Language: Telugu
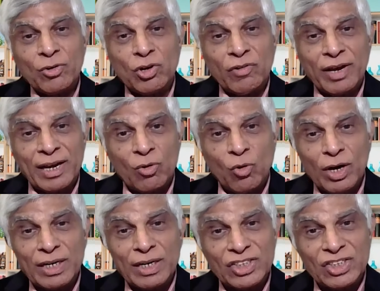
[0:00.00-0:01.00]
రెండు వేల
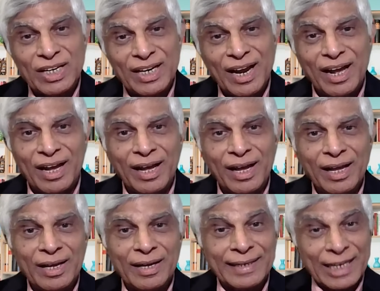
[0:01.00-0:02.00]
కోట్ల చిల్లర
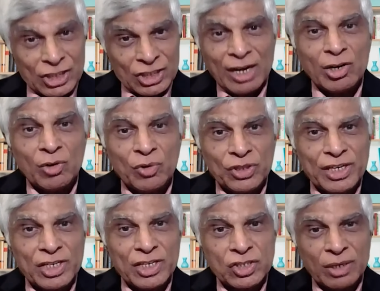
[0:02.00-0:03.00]
నష్టాల్లో ఉంది
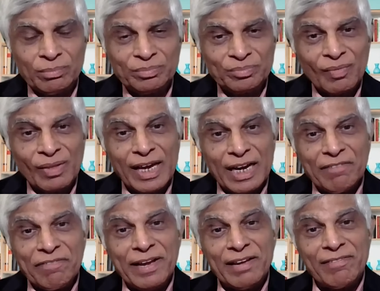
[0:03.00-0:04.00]
డిస్కమ్
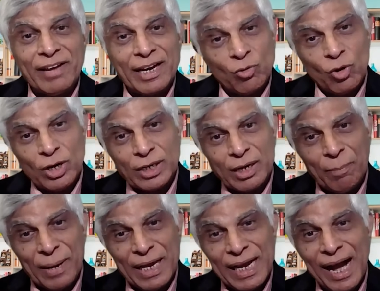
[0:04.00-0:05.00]
ఎనభై వేల కోట్ల
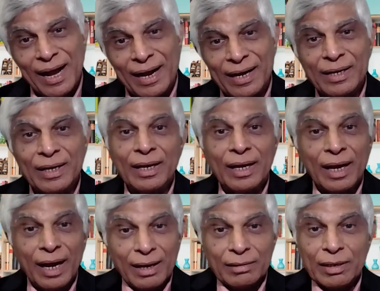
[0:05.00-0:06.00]
పైగా
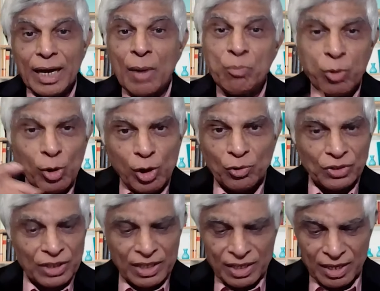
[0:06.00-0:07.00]
అప్పుల్లో
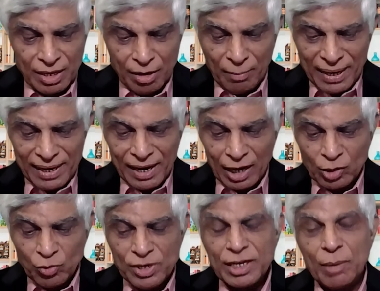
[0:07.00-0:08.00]
ఉంది మరి
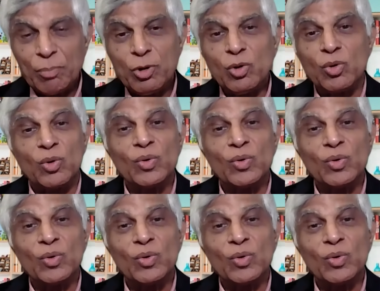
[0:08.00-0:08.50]
అటువంటి అప్పుడు